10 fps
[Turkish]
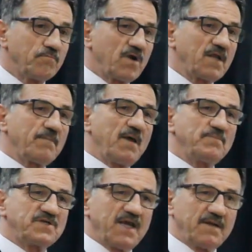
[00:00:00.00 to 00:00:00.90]
Burada
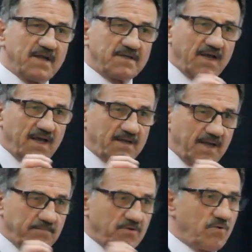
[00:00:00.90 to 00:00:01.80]
ben bir şeye de
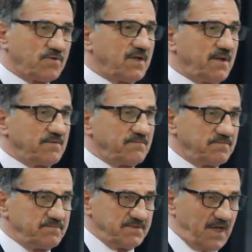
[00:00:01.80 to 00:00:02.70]
dikkaten bir noktada
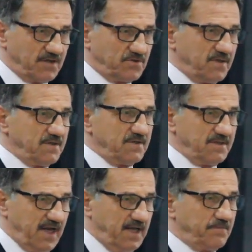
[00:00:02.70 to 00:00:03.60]
sadece
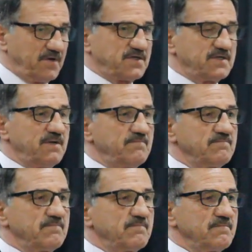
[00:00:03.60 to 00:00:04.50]
değinip geçeceğim.
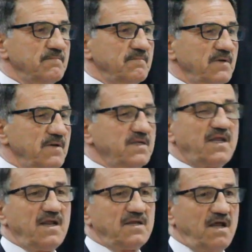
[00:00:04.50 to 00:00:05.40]

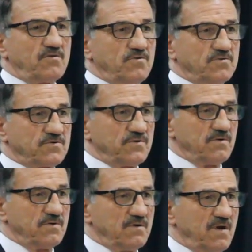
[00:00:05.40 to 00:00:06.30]
İthal aday konusu.
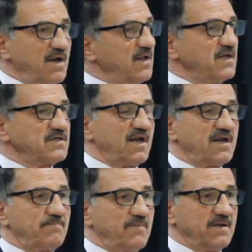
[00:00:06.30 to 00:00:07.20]
Arkadaşlar
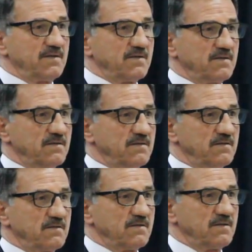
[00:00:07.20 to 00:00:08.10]
yapmayın.
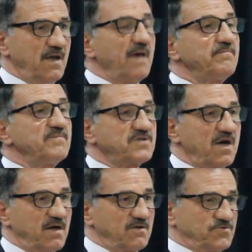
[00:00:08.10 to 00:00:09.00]
Hepimiz
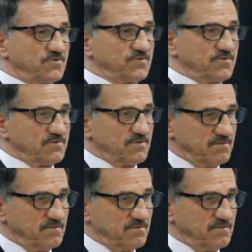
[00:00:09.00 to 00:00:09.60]
Çangırı çocuğuyuz.